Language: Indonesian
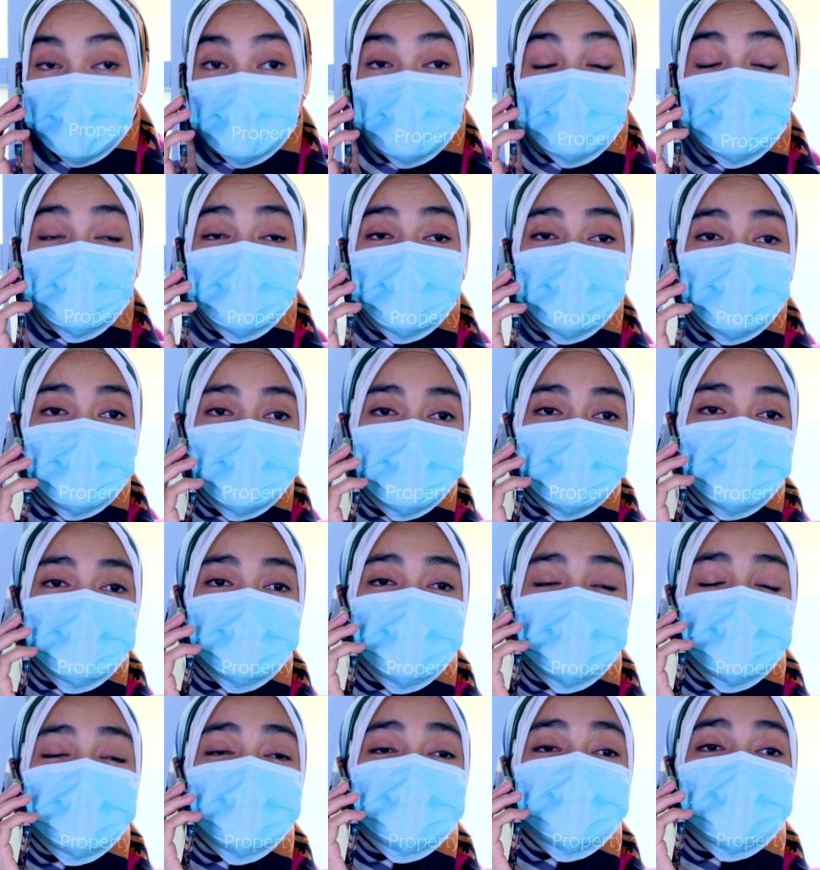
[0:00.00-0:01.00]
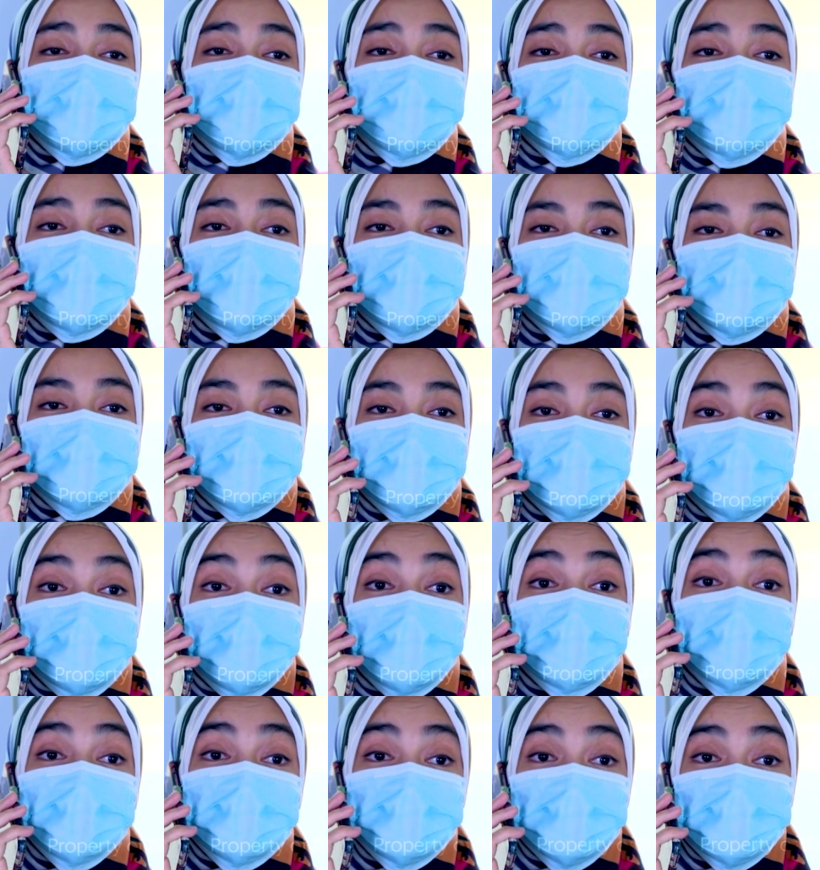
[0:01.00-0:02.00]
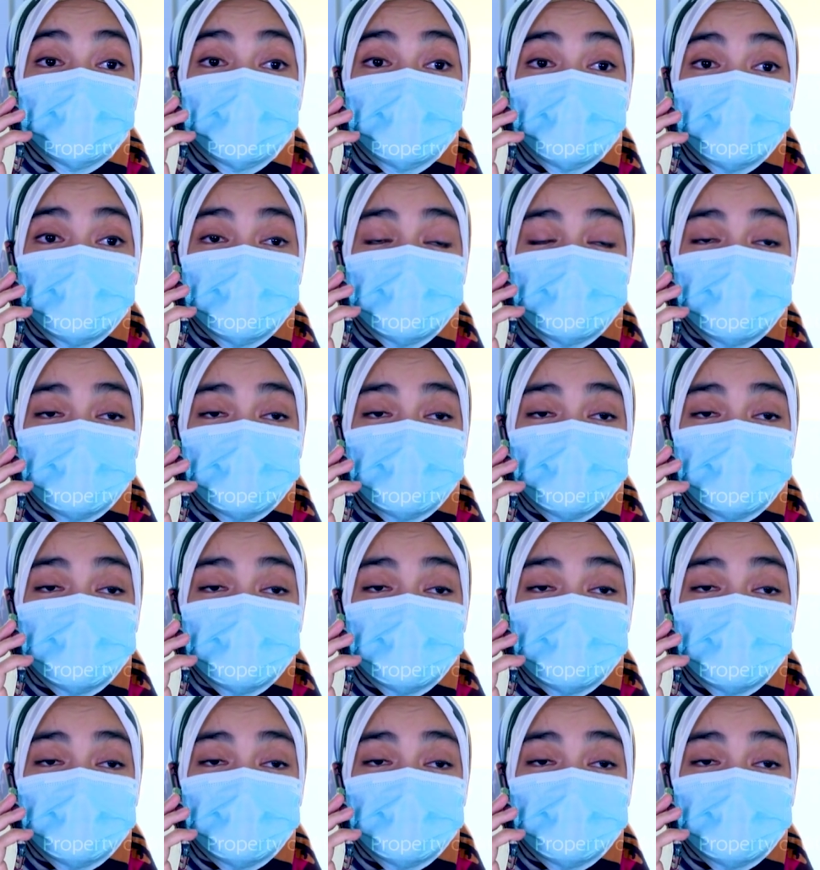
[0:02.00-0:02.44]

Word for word: oh iya boy gimana bang udah minum susu